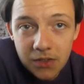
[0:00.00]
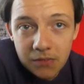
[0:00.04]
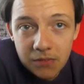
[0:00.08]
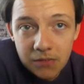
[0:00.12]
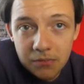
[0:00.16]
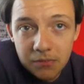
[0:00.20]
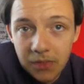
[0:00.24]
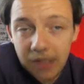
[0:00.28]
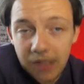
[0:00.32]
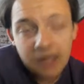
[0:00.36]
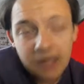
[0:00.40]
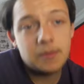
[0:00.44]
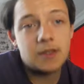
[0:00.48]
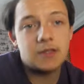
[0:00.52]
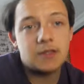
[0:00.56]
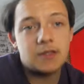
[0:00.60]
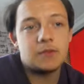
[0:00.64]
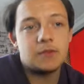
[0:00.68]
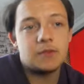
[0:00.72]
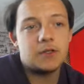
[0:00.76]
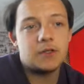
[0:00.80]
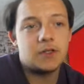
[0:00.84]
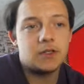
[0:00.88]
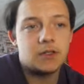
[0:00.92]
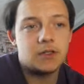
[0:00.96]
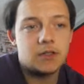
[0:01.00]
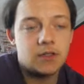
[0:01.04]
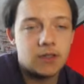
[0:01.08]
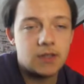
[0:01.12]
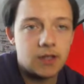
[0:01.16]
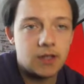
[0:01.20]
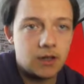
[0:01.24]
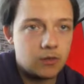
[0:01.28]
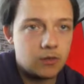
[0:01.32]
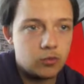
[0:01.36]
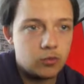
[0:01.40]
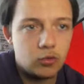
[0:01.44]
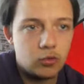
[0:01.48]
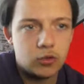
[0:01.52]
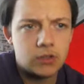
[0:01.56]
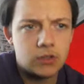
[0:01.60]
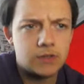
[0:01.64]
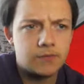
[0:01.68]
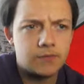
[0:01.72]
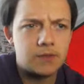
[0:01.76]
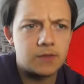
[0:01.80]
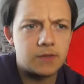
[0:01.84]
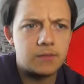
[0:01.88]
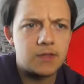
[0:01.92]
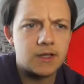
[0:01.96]
beklemezdim açıkçası. Yani 4-0
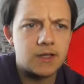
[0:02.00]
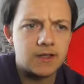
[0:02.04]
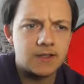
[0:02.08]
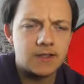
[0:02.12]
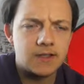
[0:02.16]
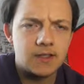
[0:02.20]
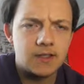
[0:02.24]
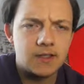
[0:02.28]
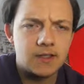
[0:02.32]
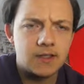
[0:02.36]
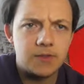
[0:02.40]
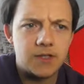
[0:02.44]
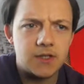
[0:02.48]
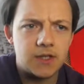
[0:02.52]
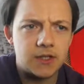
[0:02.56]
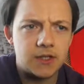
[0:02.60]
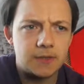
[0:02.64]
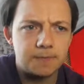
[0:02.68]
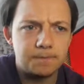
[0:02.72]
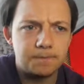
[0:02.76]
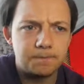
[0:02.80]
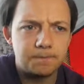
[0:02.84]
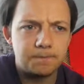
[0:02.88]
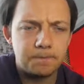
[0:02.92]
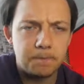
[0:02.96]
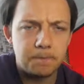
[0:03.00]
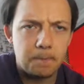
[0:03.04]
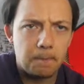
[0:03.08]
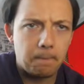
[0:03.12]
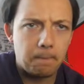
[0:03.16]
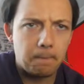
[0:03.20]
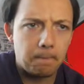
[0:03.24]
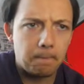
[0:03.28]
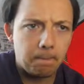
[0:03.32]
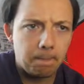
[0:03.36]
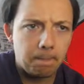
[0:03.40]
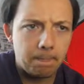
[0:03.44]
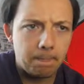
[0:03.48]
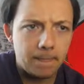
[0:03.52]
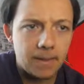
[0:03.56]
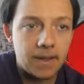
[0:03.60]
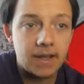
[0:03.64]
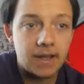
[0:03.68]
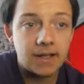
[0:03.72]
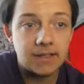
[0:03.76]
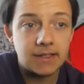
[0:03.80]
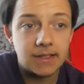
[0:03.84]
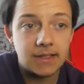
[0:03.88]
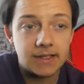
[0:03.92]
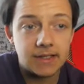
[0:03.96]
imkansız gibi bir şey.
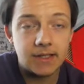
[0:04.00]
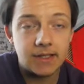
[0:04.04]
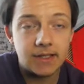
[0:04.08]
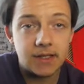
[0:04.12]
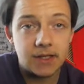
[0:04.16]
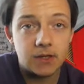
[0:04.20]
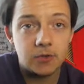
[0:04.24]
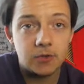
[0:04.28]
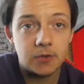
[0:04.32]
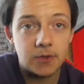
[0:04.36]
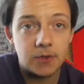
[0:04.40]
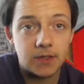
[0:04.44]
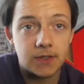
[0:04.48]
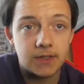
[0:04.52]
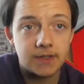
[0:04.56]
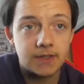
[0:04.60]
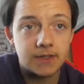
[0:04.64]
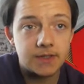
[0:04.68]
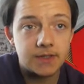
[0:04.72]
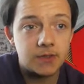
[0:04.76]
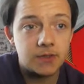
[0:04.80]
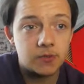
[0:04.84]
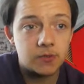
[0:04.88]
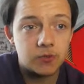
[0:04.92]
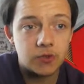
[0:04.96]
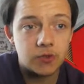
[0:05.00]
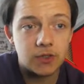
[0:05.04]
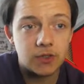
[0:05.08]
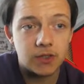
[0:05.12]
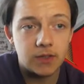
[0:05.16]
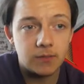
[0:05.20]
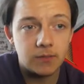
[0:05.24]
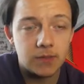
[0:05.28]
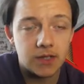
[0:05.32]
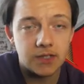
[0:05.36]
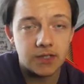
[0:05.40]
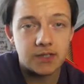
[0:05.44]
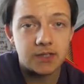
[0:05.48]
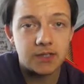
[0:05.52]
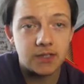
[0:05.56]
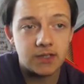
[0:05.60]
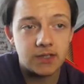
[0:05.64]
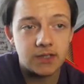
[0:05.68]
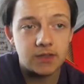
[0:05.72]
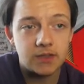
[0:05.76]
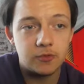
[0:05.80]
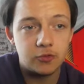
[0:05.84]
Yani ne kadar kadro kalitesi iyi olsa da Marsilya'da